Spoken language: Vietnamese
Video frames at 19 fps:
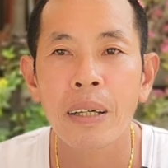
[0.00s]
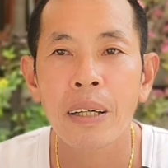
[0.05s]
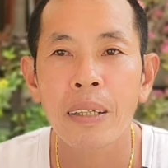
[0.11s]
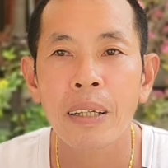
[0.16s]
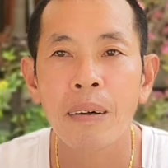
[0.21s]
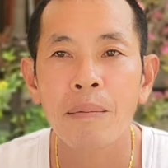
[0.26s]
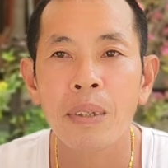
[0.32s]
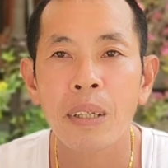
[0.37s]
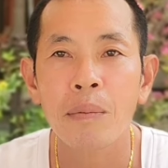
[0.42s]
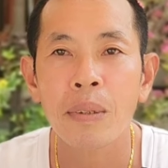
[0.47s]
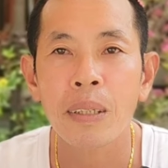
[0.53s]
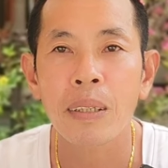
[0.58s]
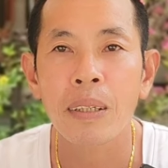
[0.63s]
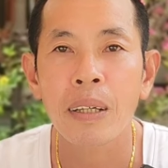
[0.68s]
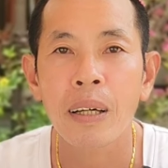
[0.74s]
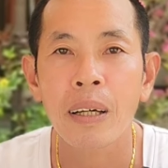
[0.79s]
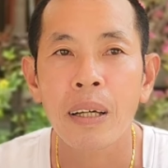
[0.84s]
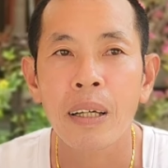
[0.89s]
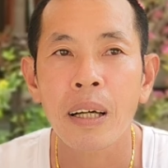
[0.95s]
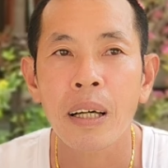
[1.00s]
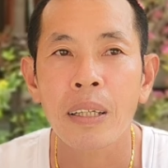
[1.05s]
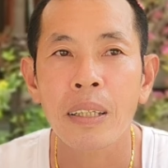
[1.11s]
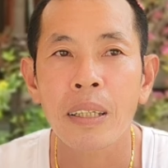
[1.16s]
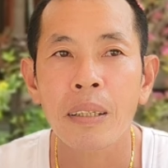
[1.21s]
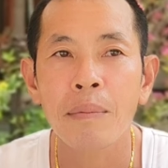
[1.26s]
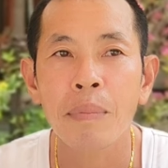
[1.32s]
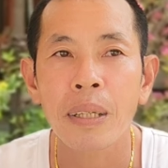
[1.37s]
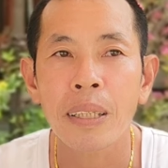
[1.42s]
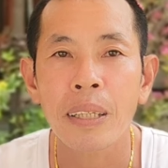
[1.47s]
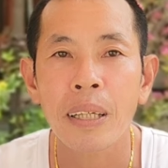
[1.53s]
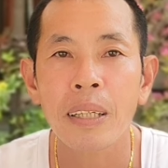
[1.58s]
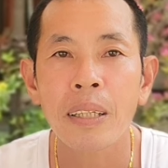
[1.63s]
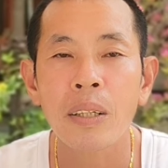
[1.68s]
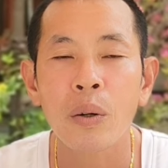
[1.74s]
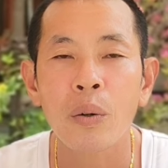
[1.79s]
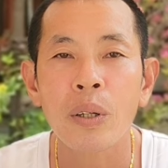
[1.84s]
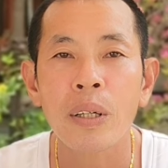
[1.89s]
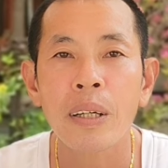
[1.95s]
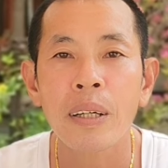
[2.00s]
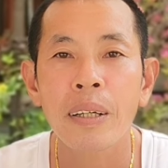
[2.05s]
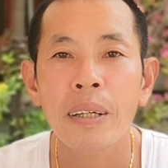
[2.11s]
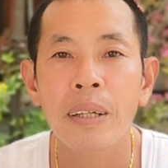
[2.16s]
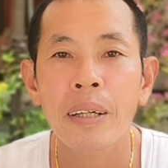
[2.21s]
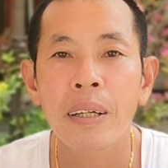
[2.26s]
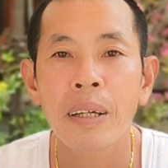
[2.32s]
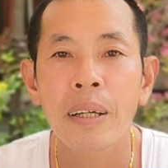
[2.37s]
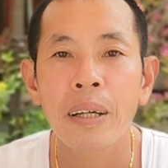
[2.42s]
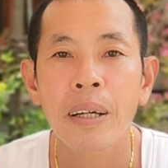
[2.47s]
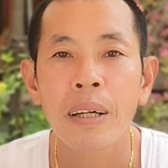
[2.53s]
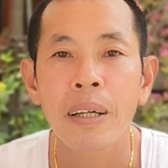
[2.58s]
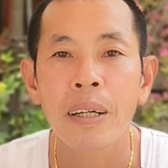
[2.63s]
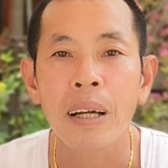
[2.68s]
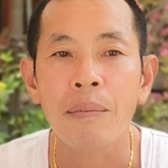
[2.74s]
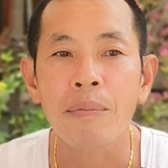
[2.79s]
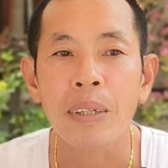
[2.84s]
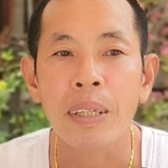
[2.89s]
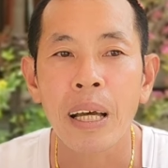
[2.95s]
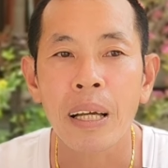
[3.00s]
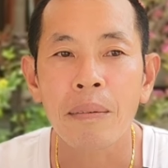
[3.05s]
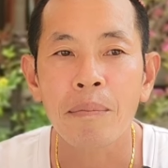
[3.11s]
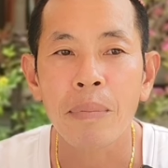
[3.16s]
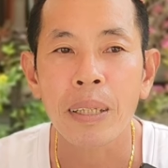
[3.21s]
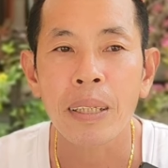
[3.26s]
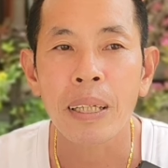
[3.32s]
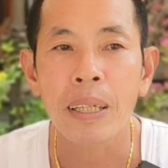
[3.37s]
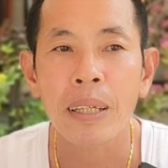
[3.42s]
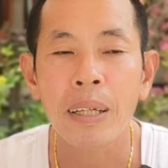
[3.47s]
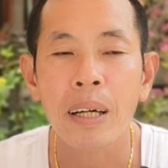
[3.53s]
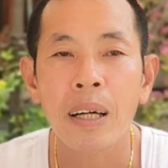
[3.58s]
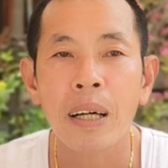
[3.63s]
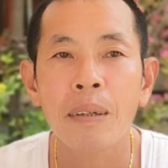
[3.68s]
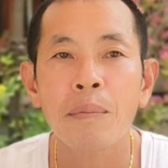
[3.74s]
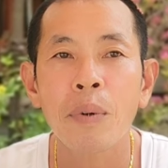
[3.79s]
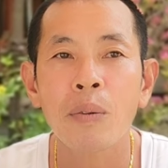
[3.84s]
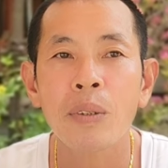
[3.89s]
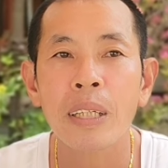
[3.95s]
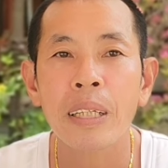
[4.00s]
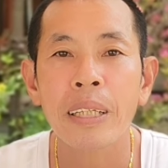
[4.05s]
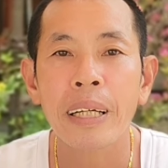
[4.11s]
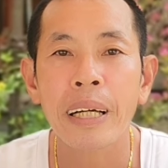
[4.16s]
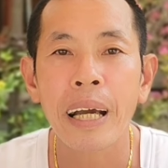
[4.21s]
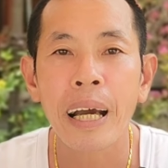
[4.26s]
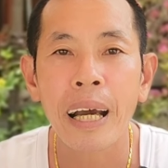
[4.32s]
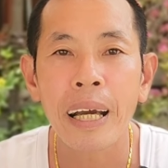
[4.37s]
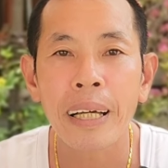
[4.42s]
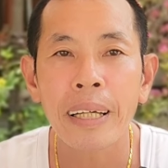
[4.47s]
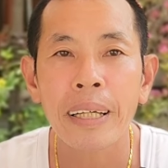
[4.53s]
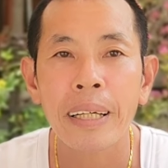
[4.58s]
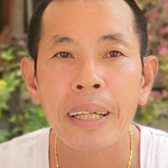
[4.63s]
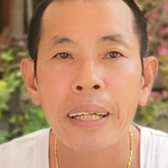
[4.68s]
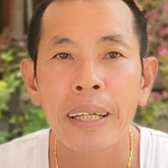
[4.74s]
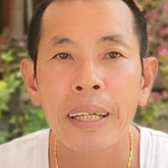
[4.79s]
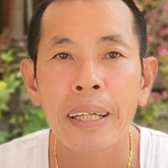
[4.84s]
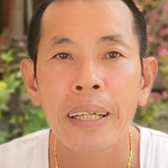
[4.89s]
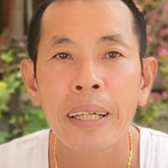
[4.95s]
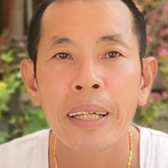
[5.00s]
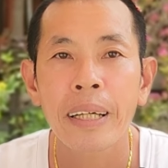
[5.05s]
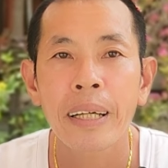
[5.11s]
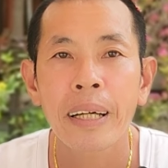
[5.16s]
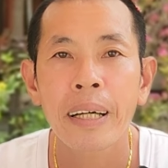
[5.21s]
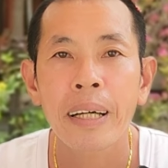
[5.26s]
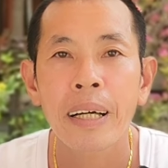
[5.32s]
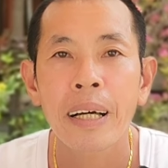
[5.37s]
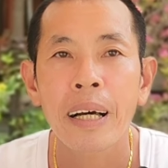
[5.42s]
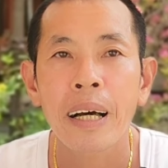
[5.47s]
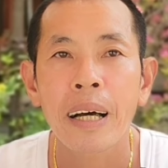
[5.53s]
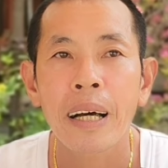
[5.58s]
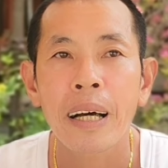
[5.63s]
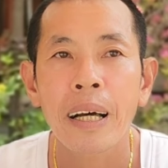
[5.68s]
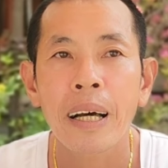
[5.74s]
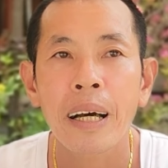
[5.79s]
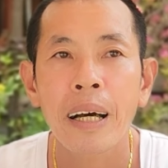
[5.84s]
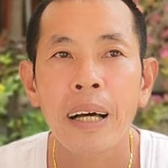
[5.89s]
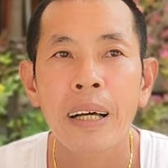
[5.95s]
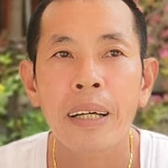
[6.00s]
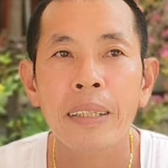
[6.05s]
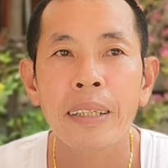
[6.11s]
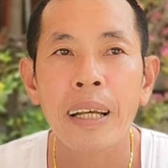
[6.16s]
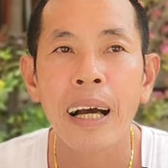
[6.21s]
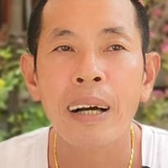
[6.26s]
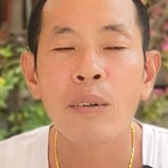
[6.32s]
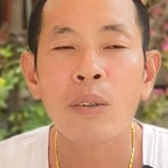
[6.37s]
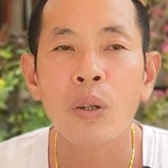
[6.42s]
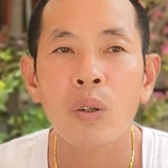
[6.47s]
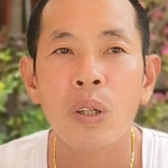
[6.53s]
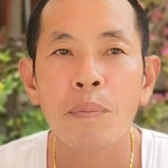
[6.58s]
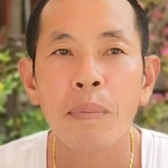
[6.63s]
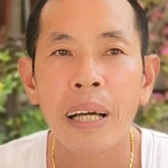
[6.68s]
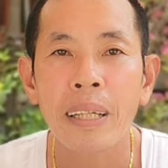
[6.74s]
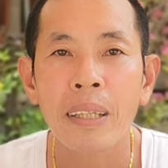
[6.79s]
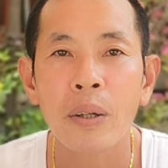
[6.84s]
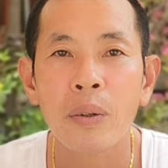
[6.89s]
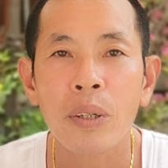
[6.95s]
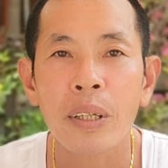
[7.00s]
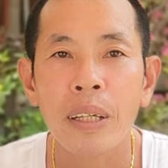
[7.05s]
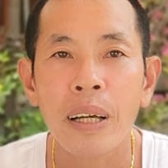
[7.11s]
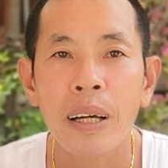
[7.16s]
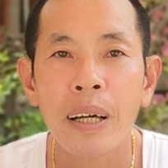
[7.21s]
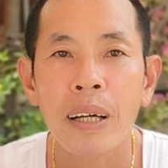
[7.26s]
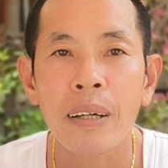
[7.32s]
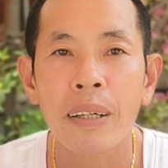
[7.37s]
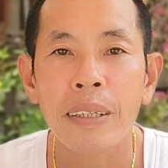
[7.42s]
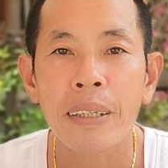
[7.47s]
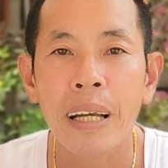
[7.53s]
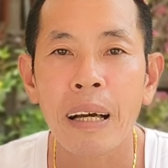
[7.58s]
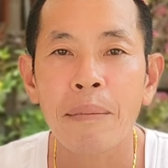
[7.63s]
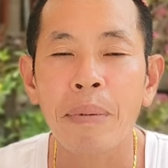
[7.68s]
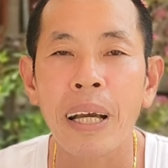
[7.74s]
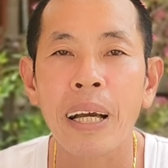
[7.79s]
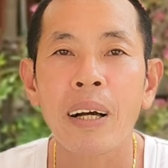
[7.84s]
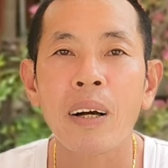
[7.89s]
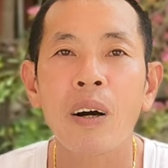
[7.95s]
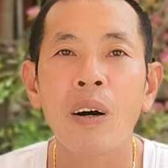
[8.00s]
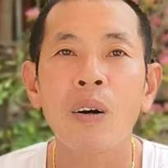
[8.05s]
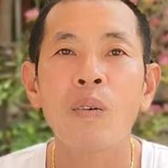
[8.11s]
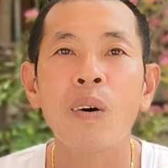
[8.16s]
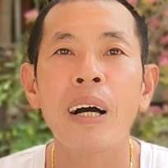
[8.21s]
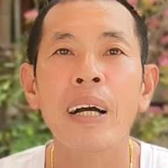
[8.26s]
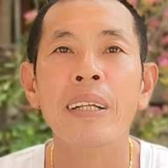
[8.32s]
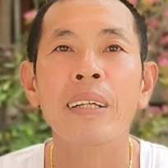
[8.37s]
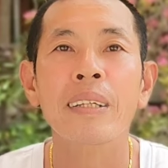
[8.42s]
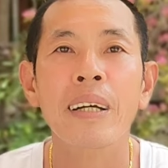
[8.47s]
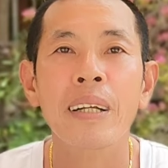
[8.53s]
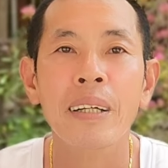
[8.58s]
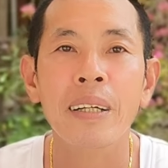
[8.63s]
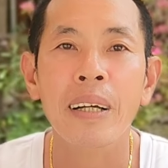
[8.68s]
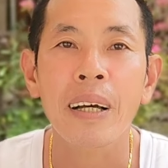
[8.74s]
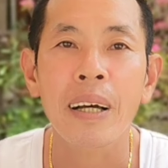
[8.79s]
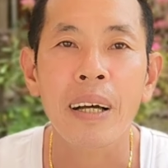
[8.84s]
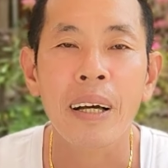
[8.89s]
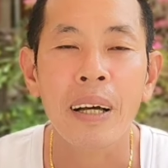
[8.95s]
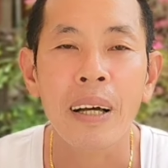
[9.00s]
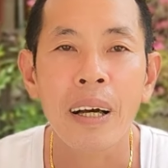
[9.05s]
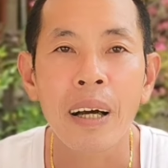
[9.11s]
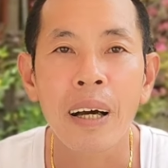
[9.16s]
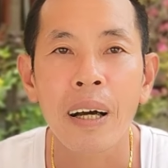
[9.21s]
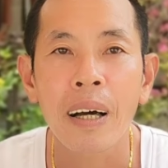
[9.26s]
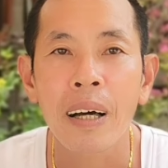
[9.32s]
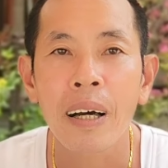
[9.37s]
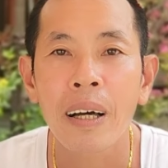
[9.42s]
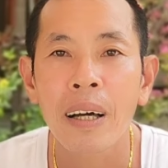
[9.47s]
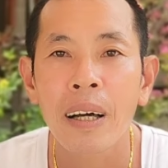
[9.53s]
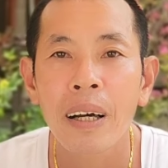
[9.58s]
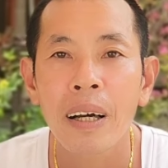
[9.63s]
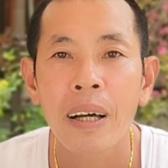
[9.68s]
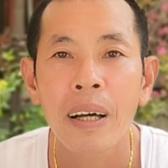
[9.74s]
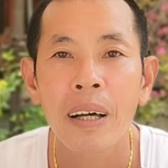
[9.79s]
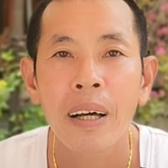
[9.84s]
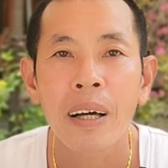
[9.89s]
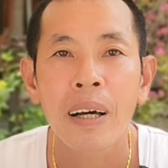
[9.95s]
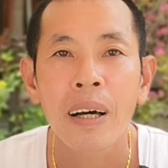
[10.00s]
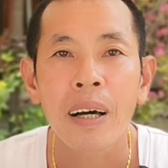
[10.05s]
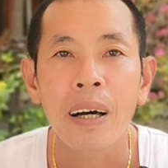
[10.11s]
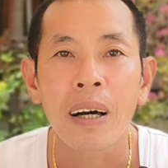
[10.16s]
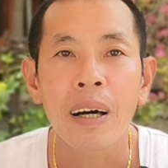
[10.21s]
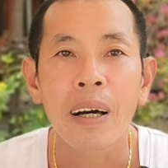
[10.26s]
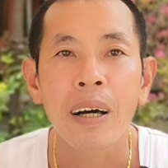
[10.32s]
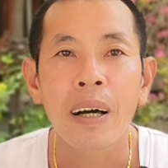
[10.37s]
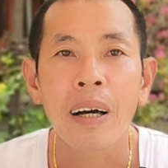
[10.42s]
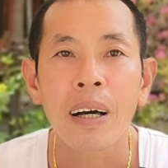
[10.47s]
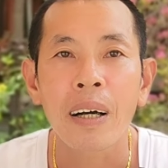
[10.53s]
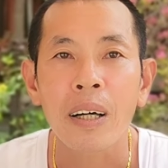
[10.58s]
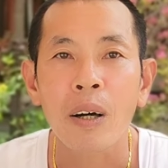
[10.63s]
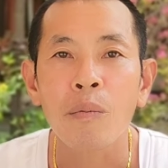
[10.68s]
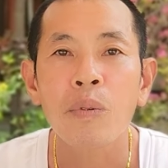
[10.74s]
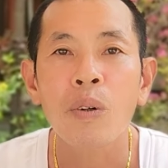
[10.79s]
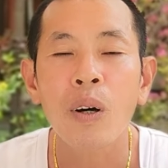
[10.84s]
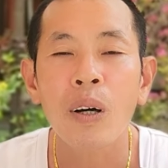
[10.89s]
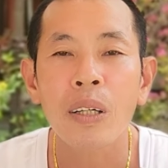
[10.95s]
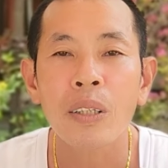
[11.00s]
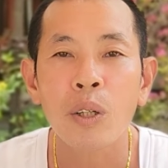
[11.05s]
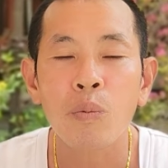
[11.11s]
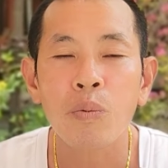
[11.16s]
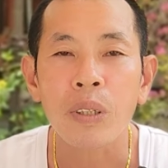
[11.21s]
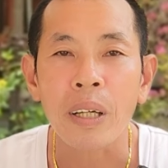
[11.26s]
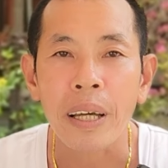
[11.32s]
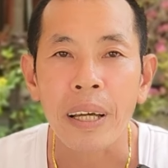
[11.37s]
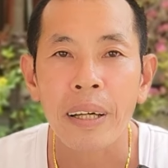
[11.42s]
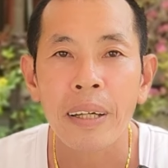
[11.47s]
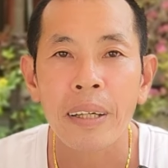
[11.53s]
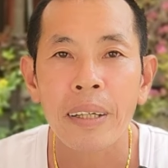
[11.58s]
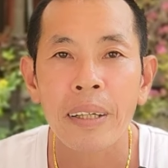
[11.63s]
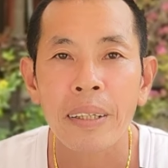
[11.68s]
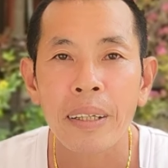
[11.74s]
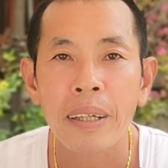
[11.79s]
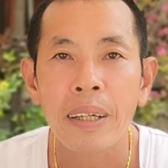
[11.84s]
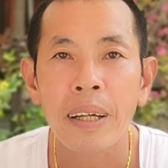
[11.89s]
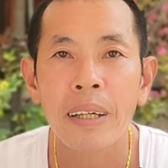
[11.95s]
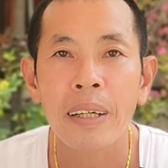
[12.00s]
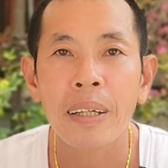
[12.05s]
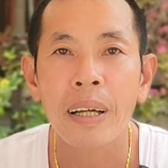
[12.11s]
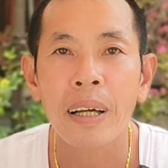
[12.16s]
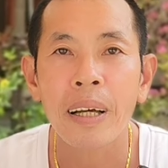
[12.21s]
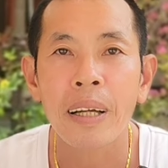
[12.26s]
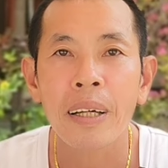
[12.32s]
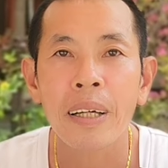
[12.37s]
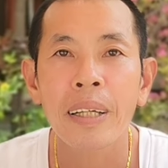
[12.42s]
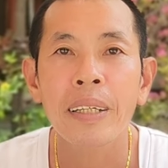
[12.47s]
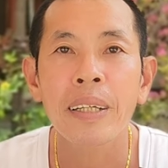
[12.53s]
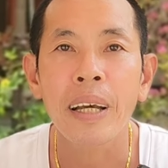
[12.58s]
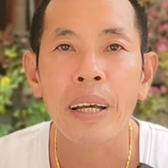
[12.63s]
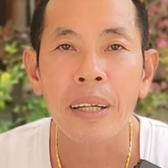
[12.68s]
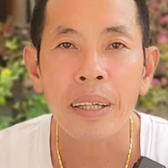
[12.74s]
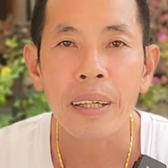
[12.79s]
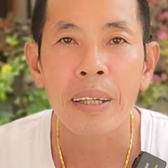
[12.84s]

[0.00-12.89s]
năm đó mình hình như 19 tuổi lập gia đình mình được có một đứa con gái à, 6 tuổi 7 tuổi rồi đó cha mẹ khó quá cho nên là à, cũng có chút chuyện cho nên là ly dị yeah.